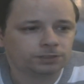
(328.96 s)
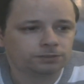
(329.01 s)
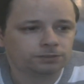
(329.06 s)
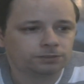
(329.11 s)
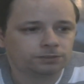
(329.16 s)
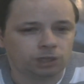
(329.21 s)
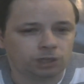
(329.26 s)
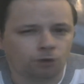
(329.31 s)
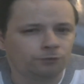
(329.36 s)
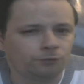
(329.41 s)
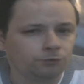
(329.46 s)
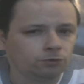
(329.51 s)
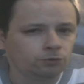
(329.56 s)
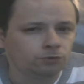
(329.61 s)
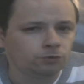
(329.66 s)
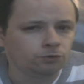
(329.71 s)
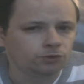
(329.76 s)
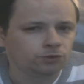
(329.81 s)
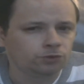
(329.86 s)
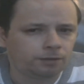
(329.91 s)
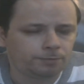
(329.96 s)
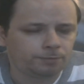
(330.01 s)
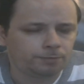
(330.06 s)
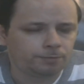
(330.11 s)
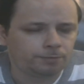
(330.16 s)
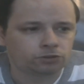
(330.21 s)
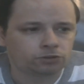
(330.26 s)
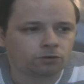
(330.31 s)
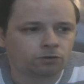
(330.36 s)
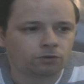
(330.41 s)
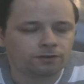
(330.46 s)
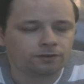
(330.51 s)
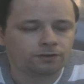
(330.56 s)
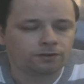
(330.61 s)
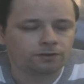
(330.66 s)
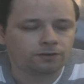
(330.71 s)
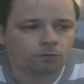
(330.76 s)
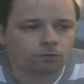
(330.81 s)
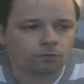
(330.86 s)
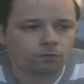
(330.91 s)
Qui est revenu aussi d'ailleurs. Parce que je crois
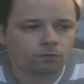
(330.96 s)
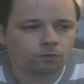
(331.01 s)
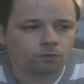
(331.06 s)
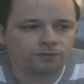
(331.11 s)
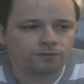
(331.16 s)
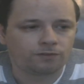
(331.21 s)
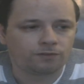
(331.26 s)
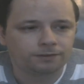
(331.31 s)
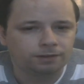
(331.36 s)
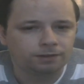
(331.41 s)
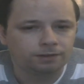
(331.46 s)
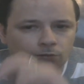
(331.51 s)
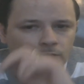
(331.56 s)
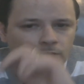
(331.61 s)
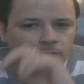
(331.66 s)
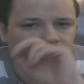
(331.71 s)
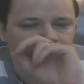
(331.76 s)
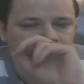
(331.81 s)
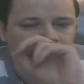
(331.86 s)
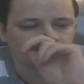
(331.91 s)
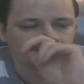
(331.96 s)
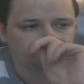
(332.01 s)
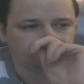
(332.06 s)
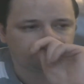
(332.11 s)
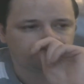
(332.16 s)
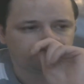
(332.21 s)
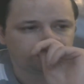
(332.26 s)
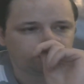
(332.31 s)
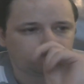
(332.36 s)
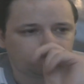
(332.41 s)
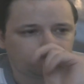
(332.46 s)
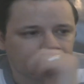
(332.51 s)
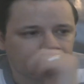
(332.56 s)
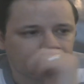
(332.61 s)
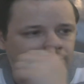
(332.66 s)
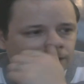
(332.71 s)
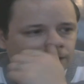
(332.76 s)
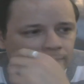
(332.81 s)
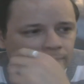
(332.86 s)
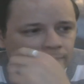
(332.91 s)
qu'on l'avait prêté ou on l'avait revendu. Je sais plus c'est quoi le
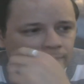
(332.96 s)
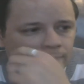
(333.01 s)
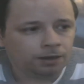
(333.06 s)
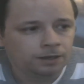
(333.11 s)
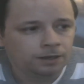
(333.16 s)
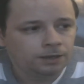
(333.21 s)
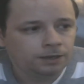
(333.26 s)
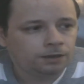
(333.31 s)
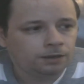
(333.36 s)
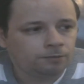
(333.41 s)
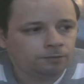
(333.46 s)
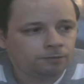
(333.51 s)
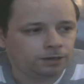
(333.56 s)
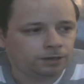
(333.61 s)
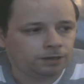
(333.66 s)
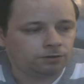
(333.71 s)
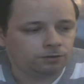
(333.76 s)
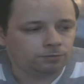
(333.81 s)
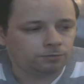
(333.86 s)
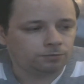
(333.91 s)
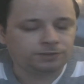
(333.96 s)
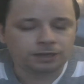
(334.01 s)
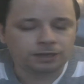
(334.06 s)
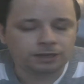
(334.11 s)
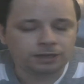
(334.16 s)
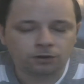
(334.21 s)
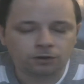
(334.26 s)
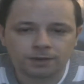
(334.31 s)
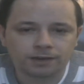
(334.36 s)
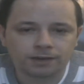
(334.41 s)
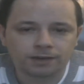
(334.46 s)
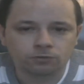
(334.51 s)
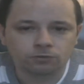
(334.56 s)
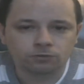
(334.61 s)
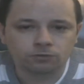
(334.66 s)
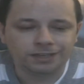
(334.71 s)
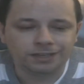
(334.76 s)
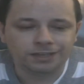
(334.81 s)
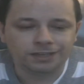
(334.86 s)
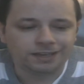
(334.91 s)
délire. Mais euh, putain, le
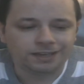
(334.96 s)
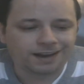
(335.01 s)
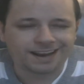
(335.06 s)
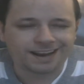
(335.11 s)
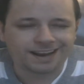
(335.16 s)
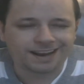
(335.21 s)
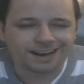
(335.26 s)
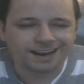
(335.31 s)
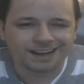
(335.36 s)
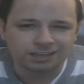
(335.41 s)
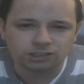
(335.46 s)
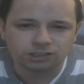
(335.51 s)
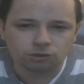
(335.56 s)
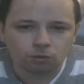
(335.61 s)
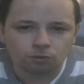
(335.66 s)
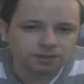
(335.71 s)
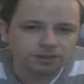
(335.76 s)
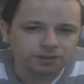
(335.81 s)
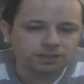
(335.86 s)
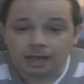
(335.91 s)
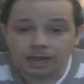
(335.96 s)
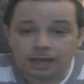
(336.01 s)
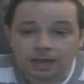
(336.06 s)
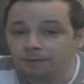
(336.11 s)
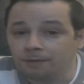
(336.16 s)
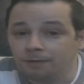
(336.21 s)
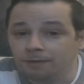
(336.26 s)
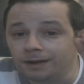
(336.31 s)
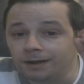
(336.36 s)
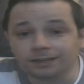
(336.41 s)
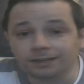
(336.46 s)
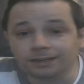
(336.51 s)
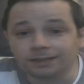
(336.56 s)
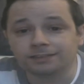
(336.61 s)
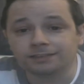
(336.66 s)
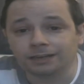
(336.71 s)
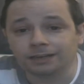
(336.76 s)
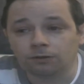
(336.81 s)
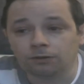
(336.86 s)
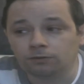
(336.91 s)
mercato, il est catastrophique. Et eh bien malgré
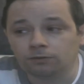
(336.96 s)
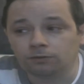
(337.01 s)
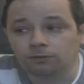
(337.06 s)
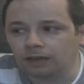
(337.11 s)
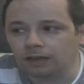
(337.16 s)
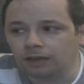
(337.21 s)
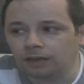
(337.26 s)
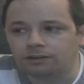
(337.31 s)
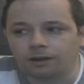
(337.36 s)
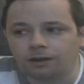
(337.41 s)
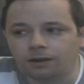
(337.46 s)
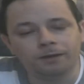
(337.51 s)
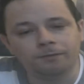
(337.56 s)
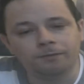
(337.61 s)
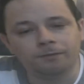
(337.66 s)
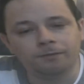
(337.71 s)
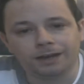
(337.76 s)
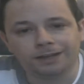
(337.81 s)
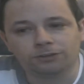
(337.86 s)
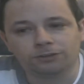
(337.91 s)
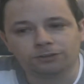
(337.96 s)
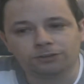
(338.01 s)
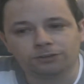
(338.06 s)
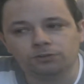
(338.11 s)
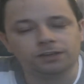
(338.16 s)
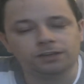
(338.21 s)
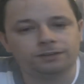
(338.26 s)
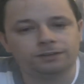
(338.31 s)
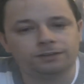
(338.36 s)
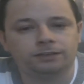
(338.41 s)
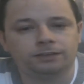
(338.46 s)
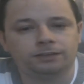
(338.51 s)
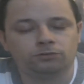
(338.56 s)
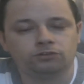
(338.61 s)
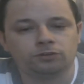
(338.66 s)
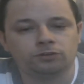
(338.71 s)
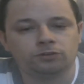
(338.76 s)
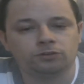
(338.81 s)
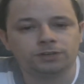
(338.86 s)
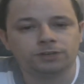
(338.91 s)
ça, on arrive quand même à tenir tête au
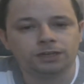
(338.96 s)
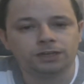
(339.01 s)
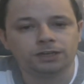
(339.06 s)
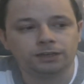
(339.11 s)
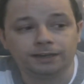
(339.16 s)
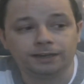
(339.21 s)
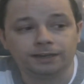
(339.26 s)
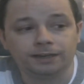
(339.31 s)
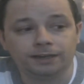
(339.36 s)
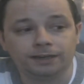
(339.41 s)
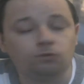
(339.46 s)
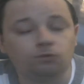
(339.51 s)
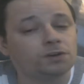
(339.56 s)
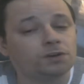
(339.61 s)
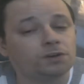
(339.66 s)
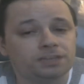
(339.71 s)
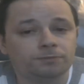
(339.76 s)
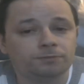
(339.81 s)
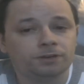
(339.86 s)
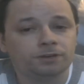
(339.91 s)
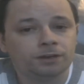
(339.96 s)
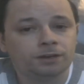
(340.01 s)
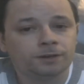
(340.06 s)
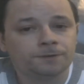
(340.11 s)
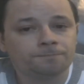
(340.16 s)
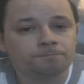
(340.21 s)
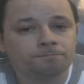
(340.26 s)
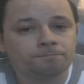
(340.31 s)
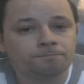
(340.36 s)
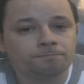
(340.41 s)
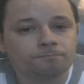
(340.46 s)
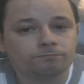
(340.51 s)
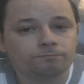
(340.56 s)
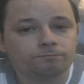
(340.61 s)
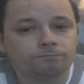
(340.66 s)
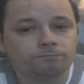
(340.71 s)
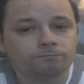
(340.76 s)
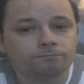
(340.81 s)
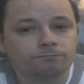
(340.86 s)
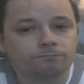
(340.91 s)
championnat et à être troisième.
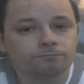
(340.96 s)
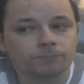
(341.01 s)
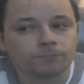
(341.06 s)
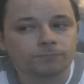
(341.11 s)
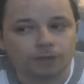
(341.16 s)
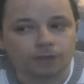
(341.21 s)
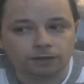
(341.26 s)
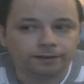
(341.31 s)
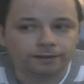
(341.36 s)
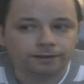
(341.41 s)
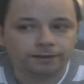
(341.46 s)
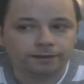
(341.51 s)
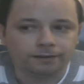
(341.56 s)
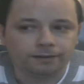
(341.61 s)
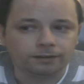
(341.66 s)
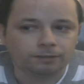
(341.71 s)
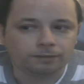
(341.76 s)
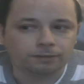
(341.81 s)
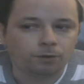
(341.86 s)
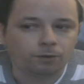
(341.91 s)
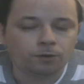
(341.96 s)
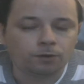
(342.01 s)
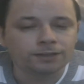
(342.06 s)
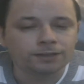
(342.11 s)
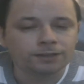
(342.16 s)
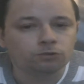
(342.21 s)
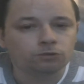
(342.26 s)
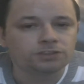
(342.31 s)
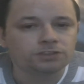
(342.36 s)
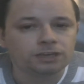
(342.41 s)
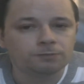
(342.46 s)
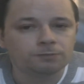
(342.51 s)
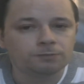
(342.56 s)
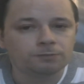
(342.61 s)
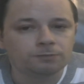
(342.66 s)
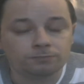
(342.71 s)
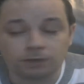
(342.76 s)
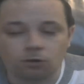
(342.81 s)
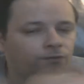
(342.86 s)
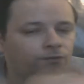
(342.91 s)
Euh, on n'est pas loin d'être deuxième
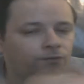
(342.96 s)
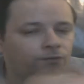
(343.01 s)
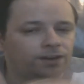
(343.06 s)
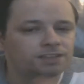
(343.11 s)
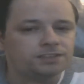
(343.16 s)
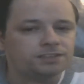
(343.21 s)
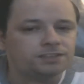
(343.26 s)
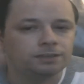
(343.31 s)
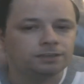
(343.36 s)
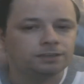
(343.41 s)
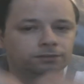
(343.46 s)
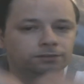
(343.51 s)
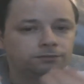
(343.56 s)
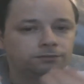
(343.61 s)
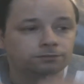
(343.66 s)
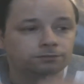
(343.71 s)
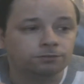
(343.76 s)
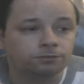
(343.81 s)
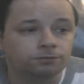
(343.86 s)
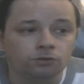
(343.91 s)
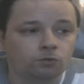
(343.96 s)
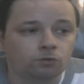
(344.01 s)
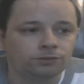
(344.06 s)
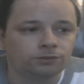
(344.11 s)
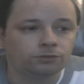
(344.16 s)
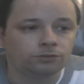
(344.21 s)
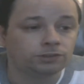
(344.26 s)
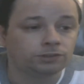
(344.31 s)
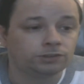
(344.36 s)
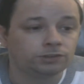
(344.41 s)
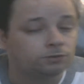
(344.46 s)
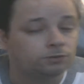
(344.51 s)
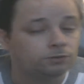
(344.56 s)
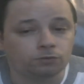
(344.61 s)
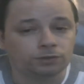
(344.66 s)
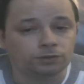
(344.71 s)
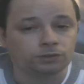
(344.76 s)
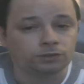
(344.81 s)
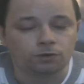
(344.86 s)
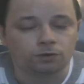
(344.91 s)
même. D'ailleurs, on vacille. Hein. Euh, un coup on est deuxième, un
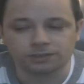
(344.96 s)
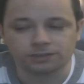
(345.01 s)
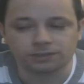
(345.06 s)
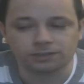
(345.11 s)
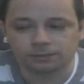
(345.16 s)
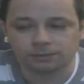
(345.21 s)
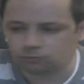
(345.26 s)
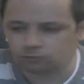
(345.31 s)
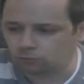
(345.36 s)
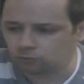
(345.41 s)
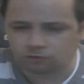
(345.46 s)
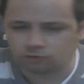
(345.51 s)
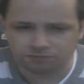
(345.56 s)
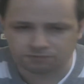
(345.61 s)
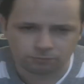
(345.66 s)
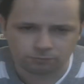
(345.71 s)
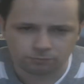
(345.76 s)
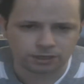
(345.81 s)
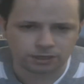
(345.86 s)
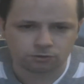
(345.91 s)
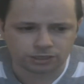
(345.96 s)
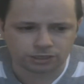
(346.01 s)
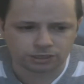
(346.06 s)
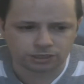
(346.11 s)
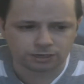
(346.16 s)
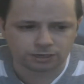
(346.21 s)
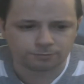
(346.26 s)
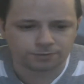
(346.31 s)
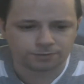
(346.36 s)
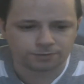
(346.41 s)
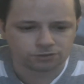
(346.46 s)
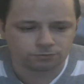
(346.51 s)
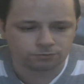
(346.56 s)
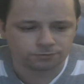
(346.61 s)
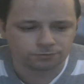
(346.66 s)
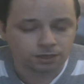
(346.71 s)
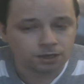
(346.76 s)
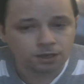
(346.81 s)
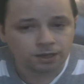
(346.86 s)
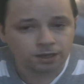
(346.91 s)
coup on est troisième. C'est selon ce que fait Monaco, j'ai l'impression.
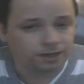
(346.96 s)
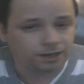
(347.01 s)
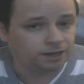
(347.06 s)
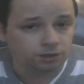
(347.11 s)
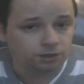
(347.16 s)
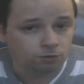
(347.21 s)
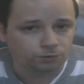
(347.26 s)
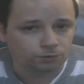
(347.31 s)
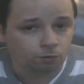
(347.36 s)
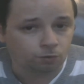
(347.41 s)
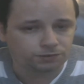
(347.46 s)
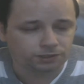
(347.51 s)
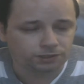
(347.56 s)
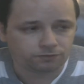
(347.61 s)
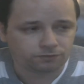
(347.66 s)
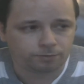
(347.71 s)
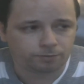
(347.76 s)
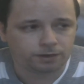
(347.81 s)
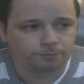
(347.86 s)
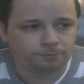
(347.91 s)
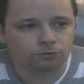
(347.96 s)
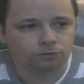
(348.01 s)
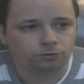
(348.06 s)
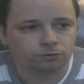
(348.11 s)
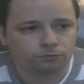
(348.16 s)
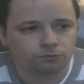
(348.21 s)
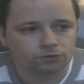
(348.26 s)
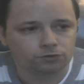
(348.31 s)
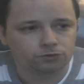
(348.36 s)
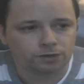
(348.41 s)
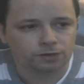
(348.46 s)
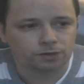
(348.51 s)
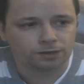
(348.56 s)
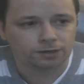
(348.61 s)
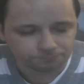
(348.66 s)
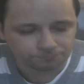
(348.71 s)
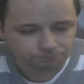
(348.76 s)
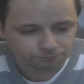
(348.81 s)
Et Lyon aussi, il faut pas les perdre de vue, ceux-là.